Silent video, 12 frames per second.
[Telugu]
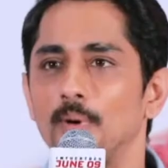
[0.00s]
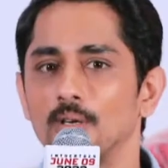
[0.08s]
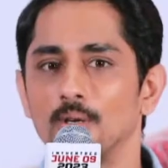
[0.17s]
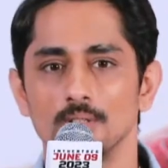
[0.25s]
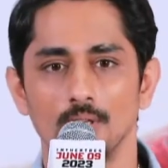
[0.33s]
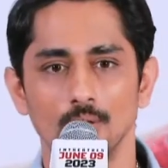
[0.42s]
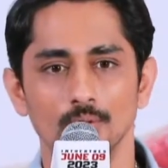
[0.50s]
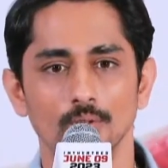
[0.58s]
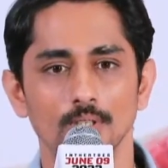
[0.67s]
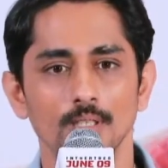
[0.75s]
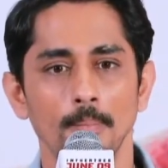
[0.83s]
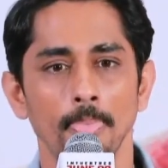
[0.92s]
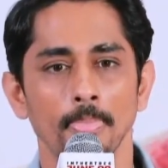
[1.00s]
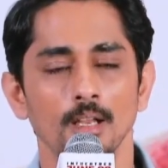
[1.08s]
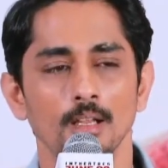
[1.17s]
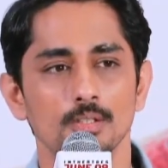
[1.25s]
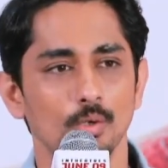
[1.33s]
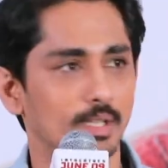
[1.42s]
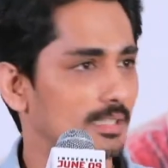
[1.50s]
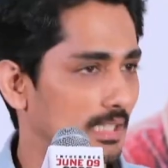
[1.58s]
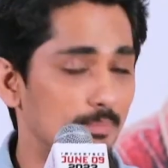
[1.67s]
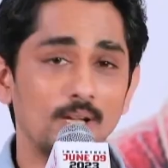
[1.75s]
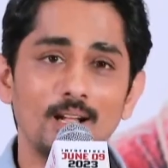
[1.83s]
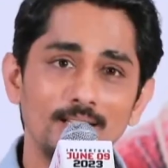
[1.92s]
పెట్టడం జరుగుతుంది సో ఈ
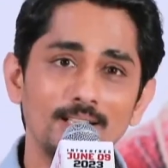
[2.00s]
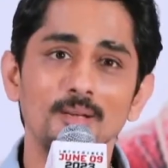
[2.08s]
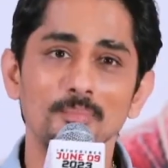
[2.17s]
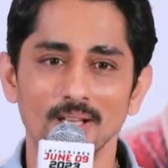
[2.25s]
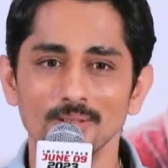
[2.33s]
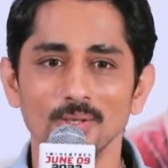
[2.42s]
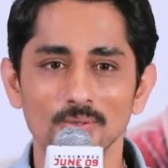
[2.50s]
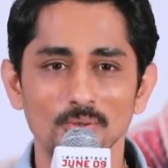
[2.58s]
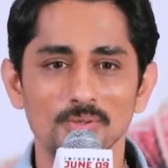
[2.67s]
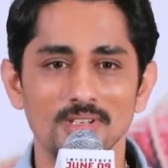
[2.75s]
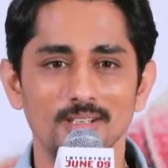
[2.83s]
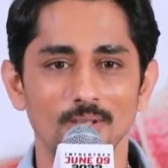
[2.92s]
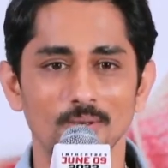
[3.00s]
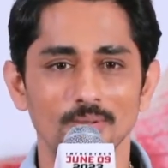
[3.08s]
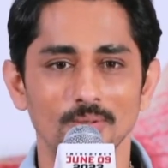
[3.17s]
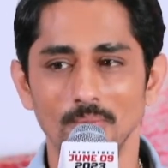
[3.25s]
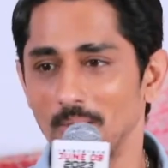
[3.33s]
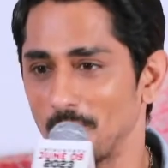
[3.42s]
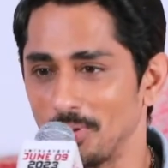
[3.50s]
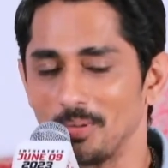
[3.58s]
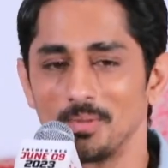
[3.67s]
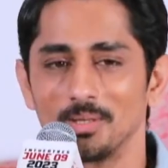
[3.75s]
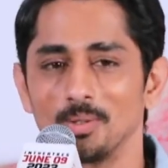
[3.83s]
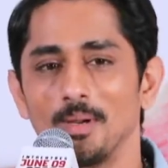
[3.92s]
సినిమా కంటెంట్ మీరు అందరూ ఉంటారు మేము కూడా
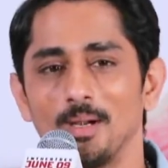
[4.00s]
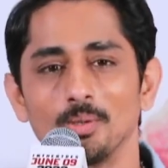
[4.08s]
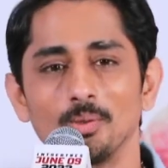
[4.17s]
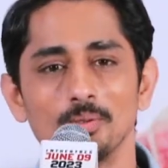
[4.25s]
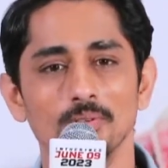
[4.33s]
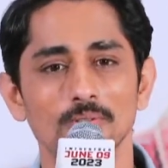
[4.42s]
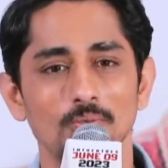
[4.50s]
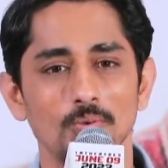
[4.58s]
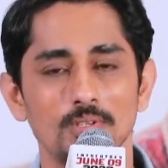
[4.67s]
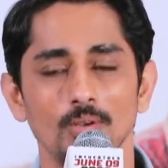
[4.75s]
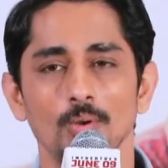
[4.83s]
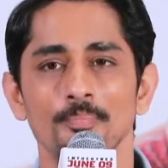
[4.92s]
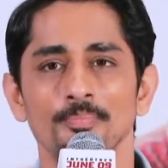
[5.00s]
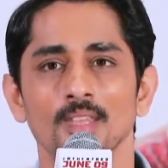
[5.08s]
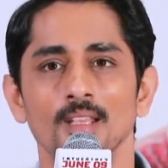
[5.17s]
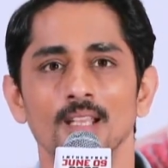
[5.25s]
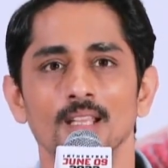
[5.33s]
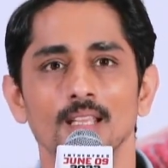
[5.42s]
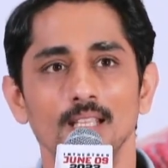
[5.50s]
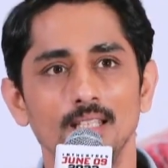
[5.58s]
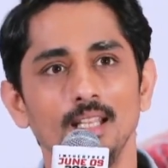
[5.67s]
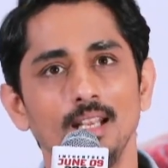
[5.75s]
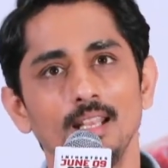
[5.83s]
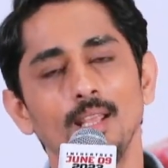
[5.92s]
మీతో పాటు కూర్చొని చూసాం ఇది
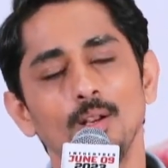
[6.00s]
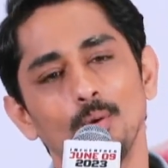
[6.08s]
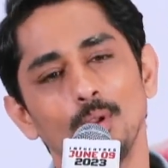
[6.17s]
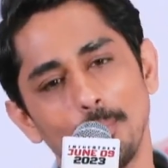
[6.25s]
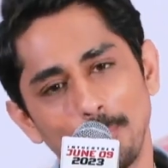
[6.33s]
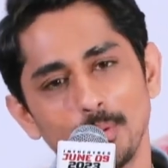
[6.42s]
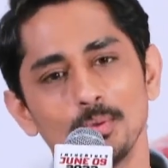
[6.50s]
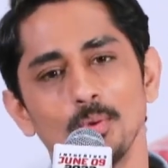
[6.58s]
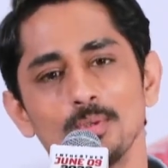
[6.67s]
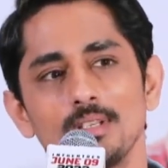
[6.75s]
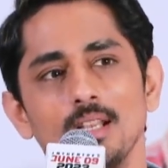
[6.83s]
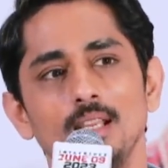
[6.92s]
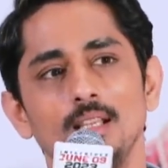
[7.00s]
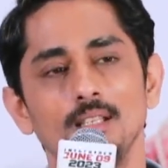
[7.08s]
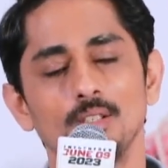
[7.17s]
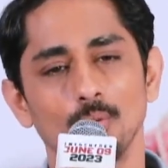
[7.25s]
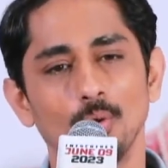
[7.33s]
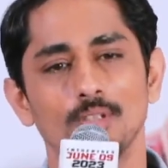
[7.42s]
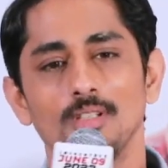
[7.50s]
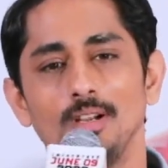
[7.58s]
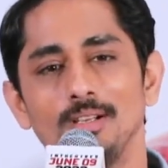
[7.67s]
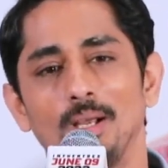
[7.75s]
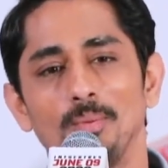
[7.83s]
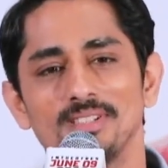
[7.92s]
నేను ఎప్పుడు చూసినా ఇది షూర్
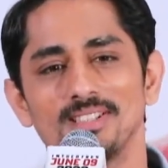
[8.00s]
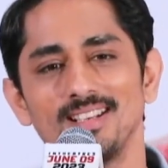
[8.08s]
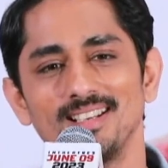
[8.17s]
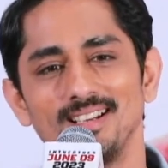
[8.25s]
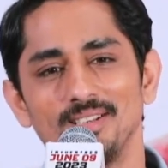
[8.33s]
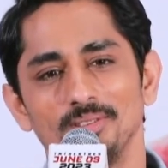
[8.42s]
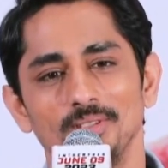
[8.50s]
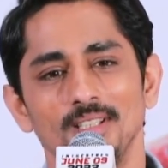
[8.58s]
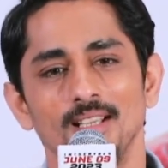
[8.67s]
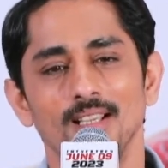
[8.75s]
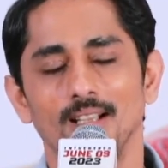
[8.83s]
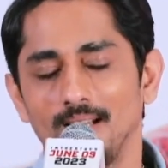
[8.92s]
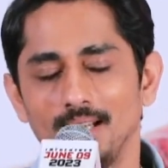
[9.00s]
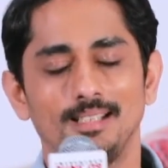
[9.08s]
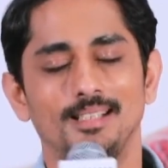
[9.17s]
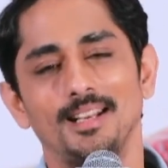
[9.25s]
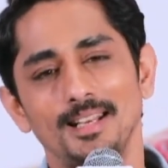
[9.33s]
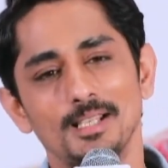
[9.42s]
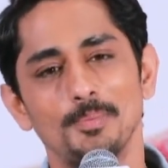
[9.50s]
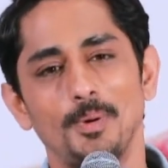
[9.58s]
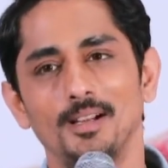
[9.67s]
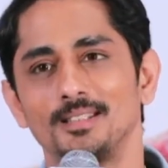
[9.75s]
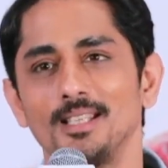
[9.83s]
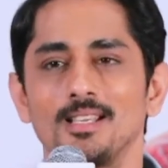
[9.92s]
షాట్ కమర్షియల్ హిట్ కరెక్ట్ రిలీజ్
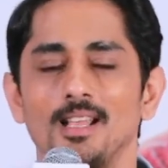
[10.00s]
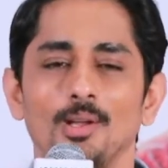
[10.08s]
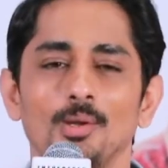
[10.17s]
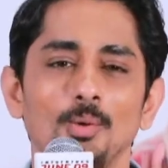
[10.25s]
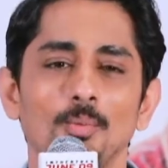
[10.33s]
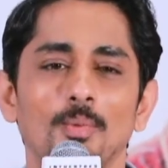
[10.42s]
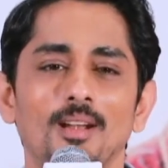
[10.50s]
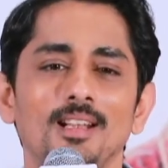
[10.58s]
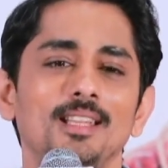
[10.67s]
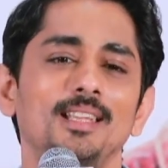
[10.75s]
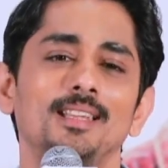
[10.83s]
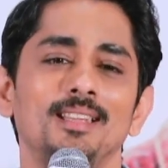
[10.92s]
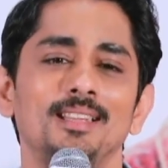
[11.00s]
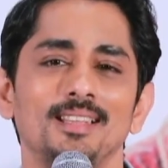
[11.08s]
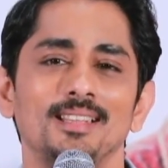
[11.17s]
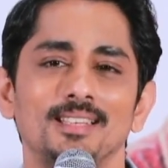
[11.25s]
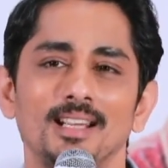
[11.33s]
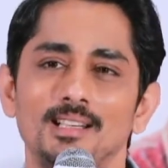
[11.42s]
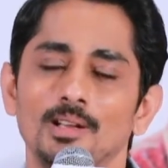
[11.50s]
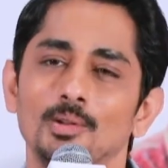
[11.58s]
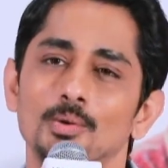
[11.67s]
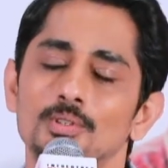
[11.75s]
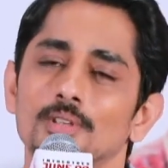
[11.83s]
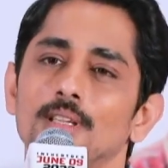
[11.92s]
పడితే చాలు మళ్ళీ థియేటర్
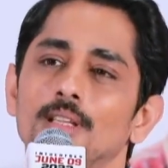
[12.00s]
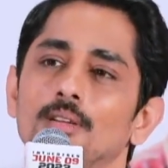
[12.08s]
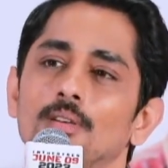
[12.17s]
కూర్చుని